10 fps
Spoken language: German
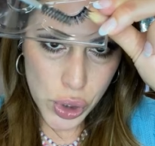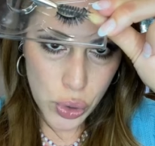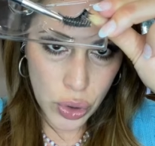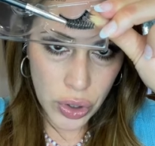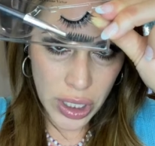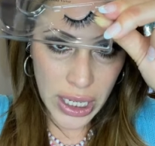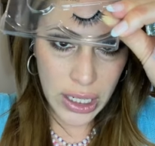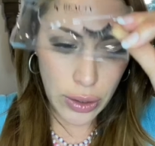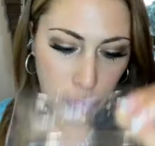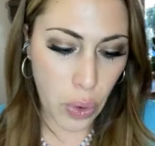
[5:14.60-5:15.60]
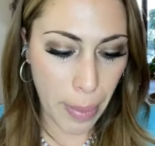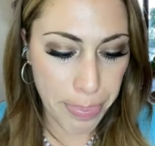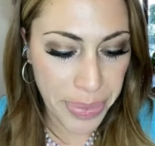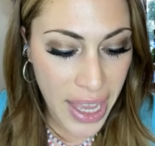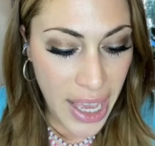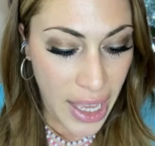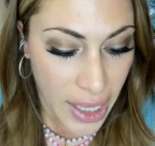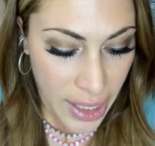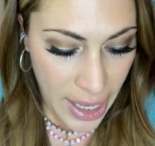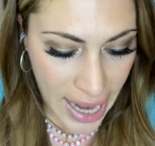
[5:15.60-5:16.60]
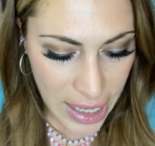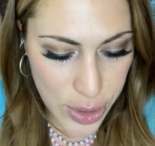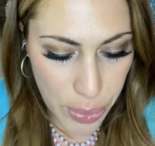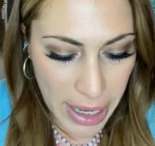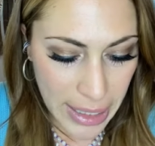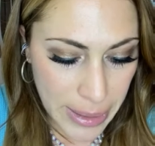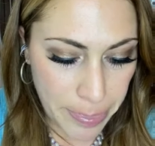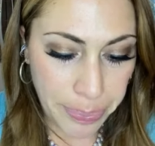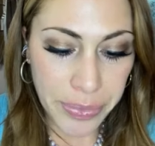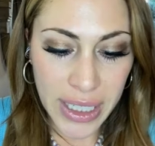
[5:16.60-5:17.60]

schön in die Form. Also meine Lieben,